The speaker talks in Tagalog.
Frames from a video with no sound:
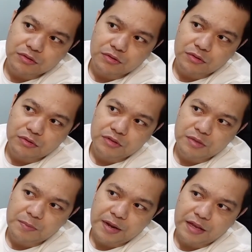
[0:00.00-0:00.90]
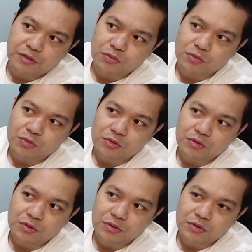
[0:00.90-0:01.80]
So, display 2.
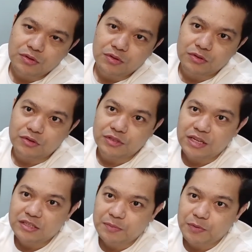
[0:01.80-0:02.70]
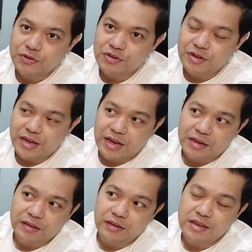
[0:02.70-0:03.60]
So, dyan sa portion na
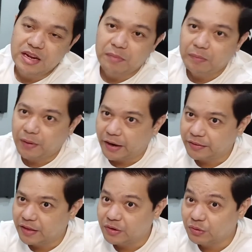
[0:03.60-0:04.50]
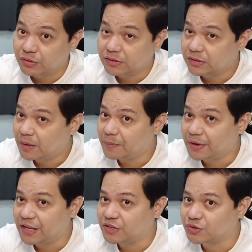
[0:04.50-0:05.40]
yan, hindi niya napapakita yung
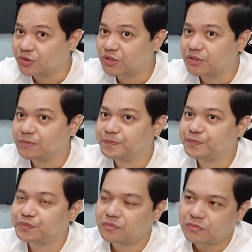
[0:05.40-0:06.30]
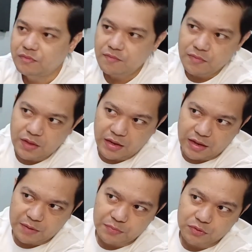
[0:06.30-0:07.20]
temperature.
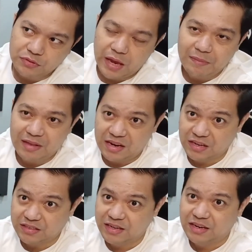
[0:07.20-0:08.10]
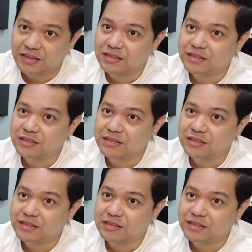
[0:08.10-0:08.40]
Yan, puro time na lang siya.